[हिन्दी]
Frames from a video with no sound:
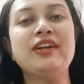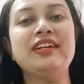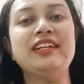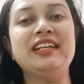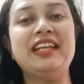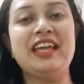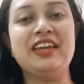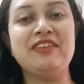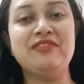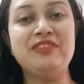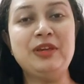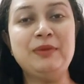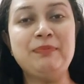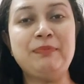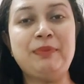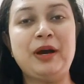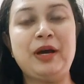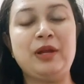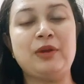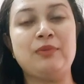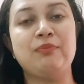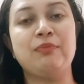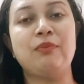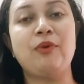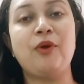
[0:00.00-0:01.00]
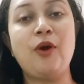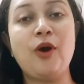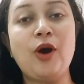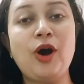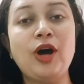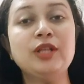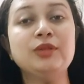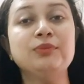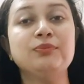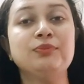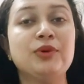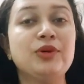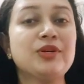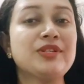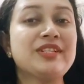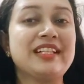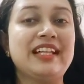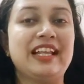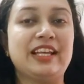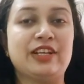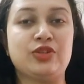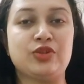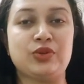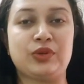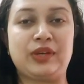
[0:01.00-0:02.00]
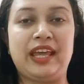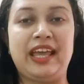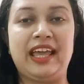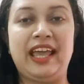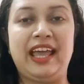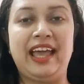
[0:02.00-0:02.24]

और नेवी पर बहुत बुक्स लिख चुके